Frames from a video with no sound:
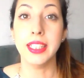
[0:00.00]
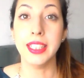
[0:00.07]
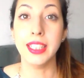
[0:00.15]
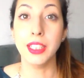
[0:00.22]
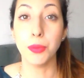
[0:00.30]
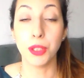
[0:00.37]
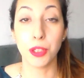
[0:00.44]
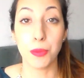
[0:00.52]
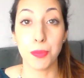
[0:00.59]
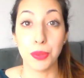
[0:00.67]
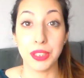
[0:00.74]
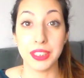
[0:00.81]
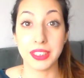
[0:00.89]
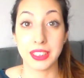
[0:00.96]
Y bueno,
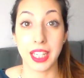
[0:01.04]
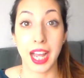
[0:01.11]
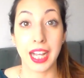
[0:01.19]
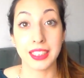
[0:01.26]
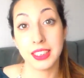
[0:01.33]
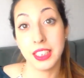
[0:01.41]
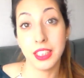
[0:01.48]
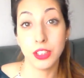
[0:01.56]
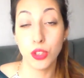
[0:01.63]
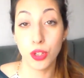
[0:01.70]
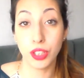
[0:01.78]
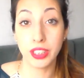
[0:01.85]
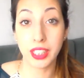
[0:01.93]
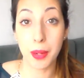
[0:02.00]
pues así
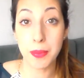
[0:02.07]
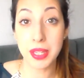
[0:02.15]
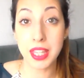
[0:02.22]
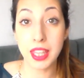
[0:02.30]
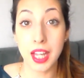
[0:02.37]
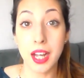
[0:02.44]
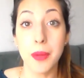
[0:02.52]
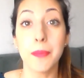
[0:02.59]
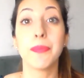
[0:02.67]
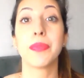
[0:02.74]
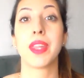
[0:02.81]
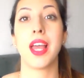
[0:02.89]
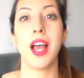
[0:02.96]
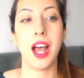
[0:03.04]
doy cabida
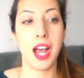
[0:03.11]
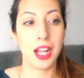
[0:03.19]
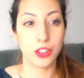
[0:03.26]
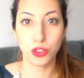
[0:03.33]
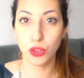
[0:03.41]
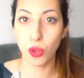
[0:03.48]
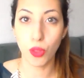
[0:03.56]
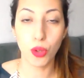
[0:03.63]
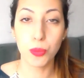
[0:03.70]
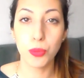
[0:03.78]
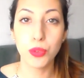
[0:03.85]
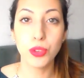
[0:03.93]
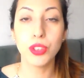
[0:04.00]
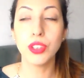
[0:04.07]
a todo el
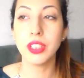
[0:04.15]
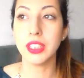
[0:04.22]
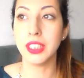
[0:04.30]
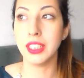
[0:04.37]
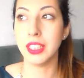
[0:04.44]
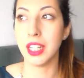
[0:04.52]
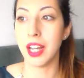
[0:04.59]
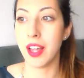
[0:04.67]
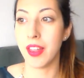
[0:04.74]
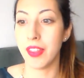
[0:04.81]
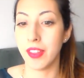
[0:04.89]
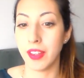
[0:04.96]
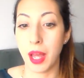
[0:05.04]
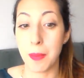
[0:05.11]
mundo y
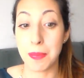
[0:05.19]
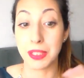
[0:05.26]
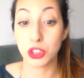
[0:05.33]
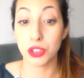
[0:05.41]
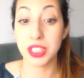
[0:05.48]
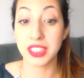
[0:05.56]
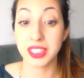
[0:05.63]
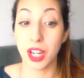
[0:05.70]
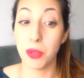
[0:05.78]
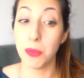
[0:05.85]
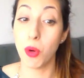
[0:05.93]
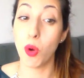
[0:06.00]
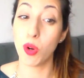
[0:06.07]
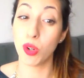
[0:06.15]
a, personas que a lo
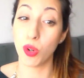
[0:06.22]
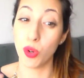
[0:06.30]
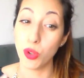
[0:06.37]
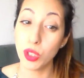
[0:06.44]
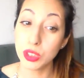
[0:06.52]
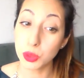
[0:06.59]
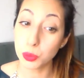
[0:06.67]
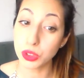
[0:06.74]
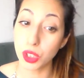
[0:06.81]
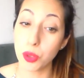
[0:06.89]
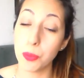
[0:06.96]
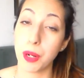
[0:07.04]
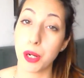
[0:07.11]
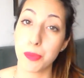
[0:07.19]
mejor o no les guste
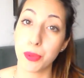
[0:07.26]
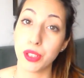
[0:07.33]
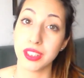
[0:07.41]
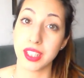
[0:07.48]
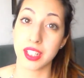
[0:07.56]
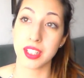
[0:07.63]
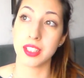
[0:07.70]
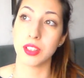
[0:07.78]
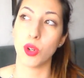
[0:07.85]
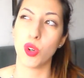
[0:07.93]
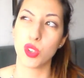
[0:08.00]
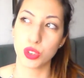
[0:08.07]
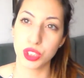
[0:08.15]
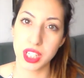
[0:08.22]
comprar por internet
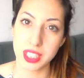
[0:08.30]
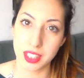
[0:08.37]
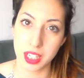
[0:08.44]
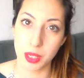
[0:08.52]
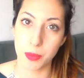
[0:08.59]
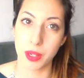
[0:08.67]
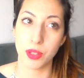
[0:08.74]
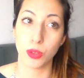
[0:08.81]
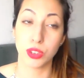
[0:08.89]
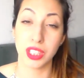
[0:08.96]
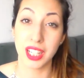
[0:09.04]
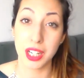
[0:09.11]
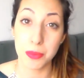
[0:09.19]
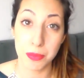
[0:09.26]
o no se atrevan o
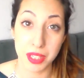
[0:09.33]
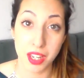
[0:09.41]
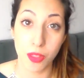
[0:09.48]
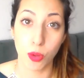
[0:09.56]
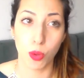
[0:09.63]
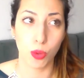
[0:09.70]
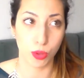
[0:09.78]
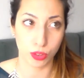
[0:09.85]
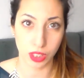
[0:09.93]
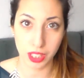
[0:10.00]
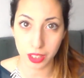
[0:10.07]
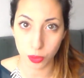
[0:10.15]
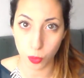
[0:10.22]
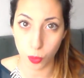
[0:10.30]
tengan miedo o no
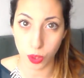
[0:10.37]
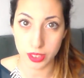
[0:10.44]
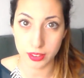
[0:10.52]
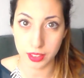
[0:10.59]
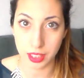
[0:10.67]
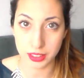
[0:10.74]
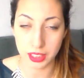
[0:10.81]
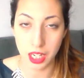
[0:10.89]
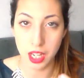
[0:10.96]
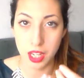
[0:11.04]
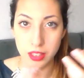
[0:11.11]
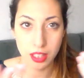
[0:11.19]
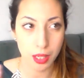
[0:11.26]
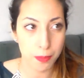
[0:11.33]
tengan cuentas
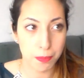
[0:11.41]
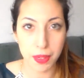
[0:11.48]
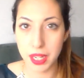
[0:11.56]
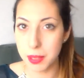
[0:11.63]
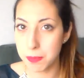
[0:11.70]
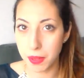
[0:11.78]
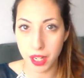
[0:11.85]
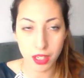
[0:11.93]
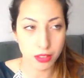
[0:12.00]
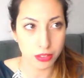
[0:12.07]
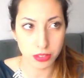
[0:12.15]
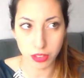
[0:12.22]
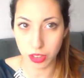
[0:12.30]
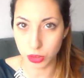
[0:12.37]
de PayPal
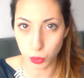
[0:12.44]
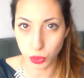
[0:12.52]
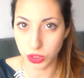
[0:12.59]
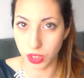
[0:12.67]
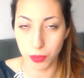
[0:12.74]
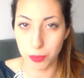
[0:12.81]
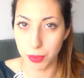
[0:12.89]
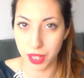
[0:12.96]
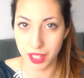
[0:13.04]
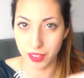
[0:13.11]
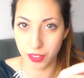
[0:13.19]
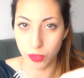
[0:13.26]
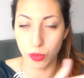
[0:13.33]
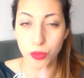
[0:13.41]
o no les guste
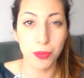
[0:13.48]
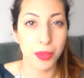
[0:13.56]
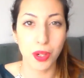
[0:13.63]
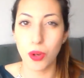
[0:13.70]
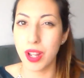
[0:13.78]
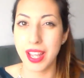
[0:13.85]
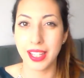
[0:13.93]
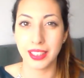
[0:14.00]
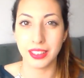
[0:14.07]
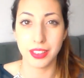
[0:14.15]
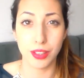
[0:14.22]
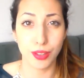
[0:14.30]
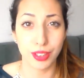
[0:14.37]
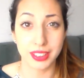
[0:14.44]
comprar dando el número
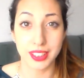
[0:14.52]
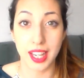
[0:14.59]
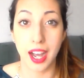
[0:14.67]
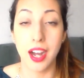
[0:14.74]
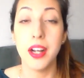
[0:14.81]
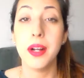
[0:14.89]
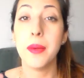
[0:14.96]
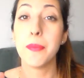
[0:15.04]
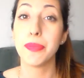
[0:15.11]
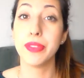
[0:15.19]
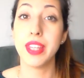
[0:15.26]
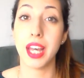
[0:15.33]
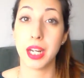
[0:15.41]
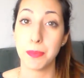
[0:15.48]
X, lo que sea,
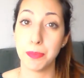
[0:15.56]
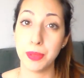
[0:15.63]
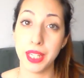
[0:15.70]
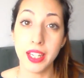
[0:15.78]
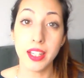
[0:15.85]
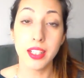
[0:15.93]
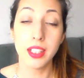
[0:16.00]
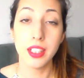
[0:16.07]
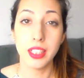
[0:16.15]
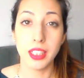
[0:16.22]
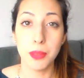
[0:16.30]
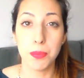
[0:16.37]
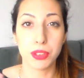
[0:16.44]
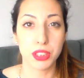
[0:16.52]
dar pie
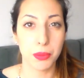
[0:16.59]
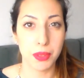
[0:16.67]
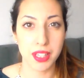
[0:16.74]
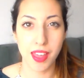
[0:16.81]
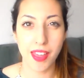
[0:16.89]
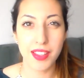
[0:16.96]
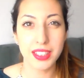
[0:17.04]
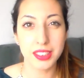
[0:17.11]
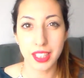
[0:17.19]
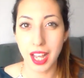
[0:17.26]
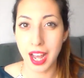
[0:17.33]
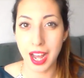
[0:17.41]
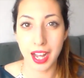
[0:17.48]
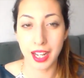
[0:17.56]
y
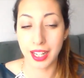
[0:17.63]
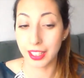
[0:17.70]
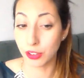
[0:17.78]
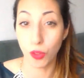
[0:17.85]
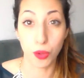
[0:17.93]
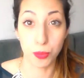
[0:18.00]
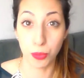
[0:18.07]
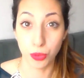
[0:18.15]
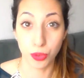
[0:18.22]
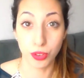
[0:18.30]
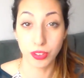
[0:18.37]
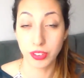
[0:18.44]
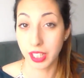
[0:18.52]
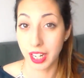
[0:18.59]
posibilidades a, todo el
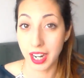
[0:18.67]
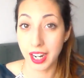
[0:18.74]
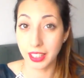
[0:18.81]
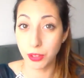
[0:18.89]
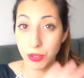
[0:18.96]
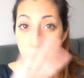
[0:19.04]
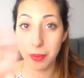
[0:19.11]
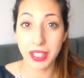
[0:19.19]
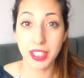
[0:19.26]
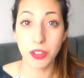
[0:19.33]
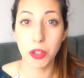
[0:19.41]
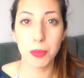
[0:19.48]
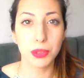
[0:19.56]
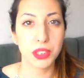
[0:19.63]
mundo. Crear aquí un
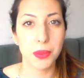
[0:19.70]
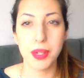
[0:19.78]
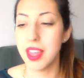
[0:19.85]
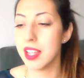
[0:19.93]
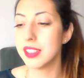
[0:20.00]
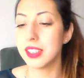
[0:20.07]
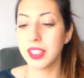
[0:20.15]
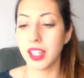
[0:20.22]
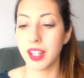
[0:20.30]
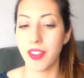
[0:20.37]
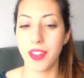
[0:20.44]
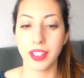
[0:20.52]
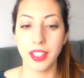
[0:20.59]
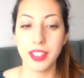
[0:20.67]
abanico de posibilidades y que
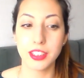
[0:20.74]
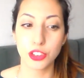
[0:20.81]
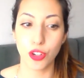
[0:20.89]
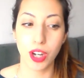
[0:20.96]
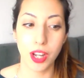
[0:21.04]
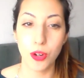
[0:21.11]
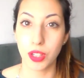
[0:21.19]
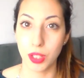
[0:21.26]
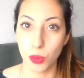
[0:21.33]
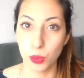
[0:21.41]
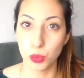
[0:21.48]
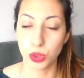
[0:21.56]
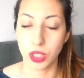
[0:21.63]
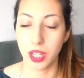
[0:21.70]
cada quien escoja lo que le
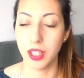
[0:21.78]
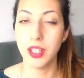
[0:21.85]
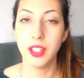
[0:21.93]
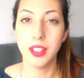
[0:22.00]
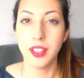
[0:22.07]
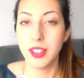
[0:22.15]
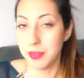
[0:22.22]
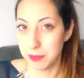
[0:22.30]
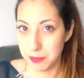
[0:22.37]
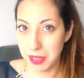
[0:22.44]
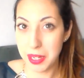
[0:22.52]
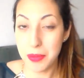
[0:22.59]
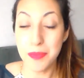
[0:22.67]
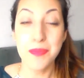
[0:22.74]
gusta,
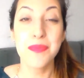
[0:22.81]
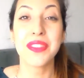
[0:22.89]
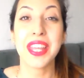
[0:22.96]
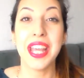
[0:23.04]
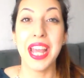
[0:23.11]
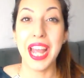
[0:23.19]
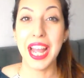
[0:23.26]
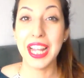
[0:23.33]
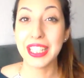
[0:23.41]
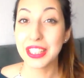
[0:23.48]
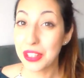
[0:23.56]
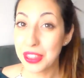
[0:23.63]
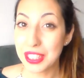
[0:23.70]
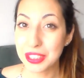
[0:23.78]
¿vale?
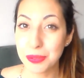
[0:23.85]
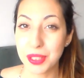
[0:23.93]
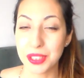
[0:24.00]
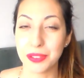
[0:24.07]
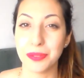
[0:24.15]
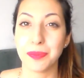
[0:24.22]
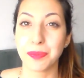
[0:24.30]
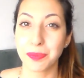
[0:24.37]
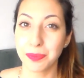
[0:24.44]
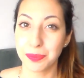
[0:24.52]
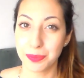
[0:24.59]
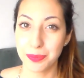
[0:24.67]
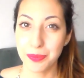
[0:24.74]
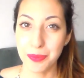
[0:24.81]
Entonces, bueno,
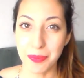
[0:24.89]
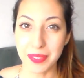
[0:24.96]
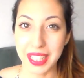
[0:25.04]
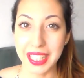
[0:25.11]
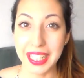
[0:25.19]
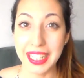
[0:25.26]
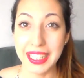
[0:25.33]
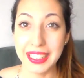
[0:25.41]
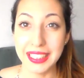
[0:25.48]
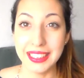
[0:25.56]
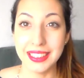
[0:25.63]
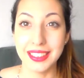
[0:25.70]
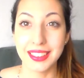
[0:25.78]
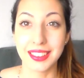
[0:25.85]

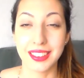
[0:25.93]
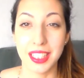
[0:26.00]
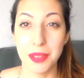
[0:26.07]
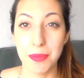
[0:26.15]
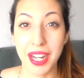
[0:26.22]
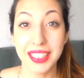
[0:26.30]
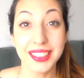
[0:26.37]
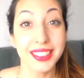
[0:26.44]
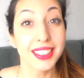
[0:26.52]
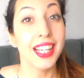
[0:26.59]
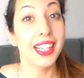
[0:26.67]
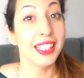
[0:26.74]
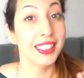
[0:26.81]
eh, sin más...